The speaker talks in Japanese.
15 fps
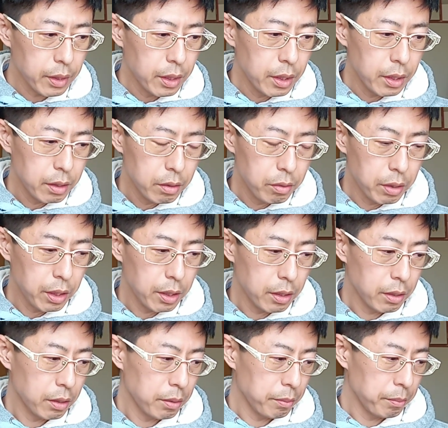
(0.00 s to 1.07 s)
えー、っとね、
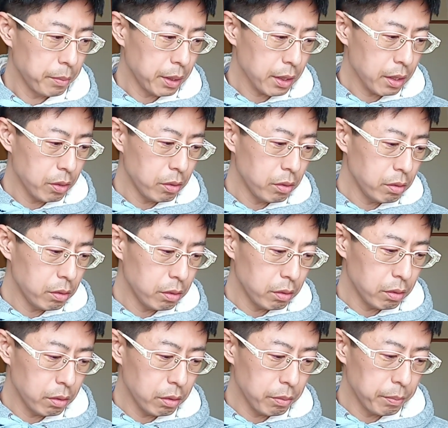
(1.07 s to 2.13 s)
まあ今日、
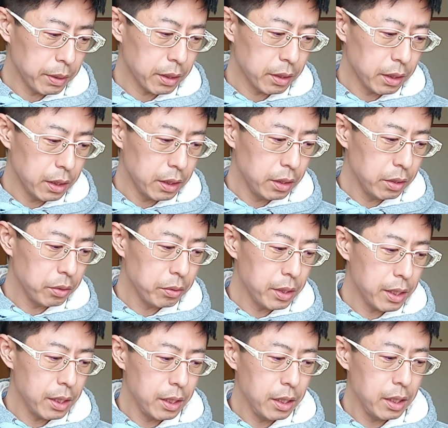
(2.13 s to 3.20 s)
まあ心情
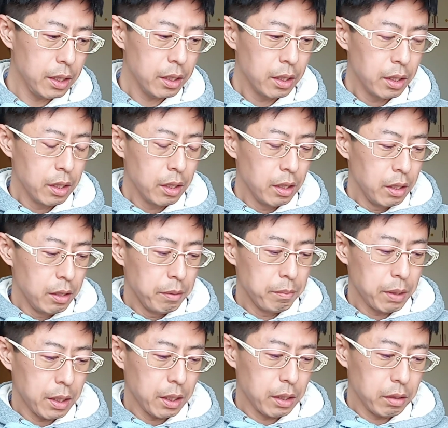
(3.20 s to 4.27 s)
的に、
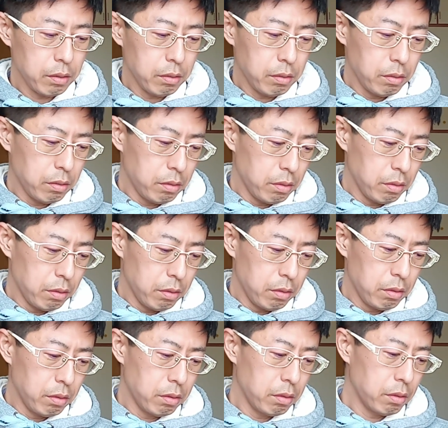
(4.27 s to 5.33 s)
まああ
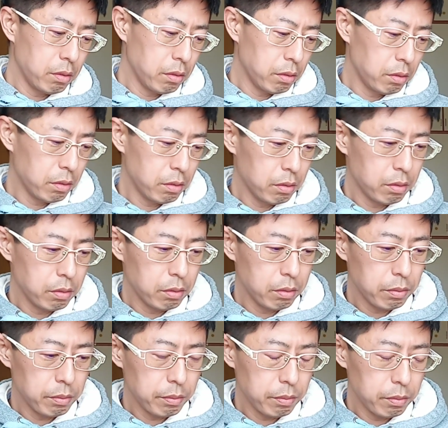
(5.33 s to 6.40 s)
のー、
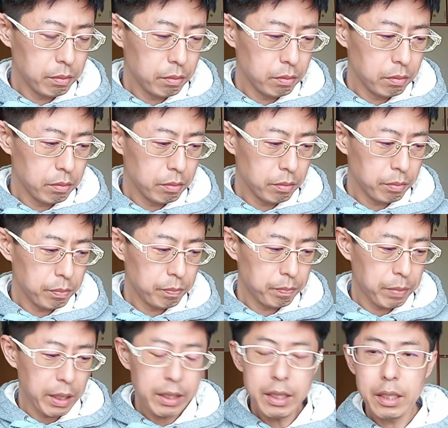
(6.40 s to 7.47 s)

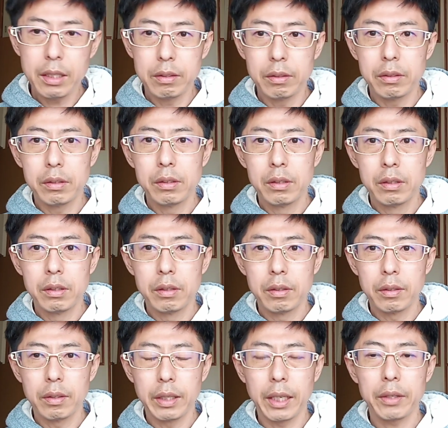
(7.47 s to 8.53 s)
パ・リーグを
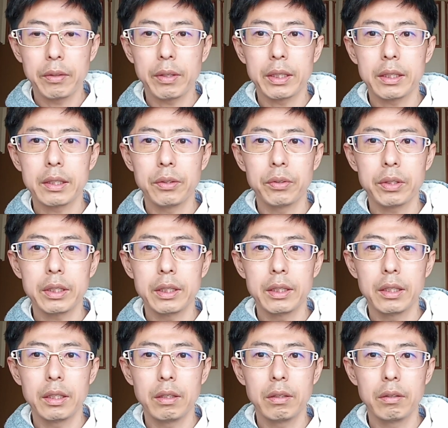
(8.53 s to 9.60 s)
なんとかしてほしいっ
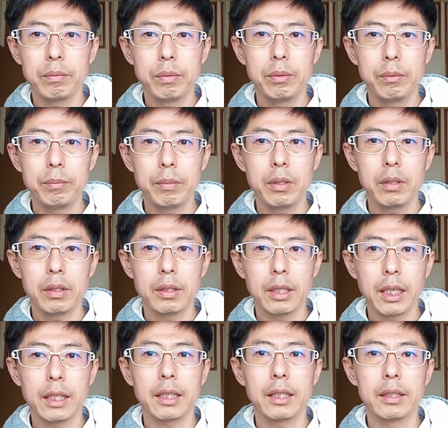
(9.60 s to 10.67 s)
ていう分も
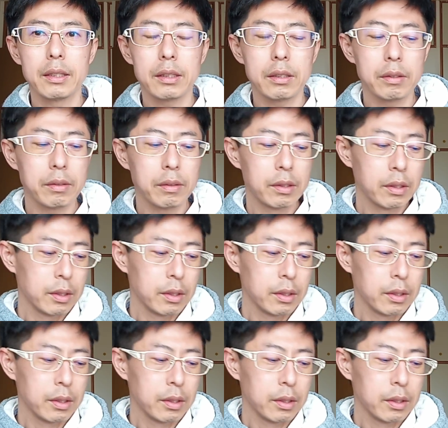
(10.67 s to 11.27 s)
あったんですよ。